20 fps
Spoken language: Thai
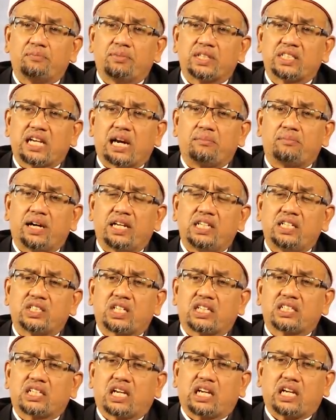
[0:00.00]
ภาษาบาลี
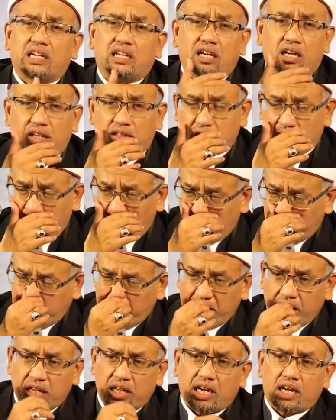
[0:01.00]
สันสกฤตเนี่ยก็ถือว่า
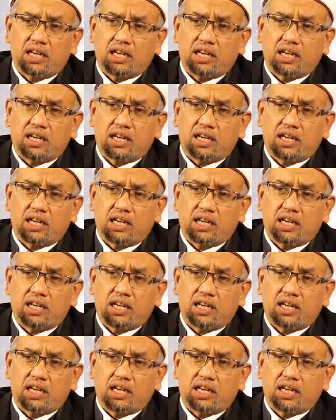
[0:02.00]
เป็น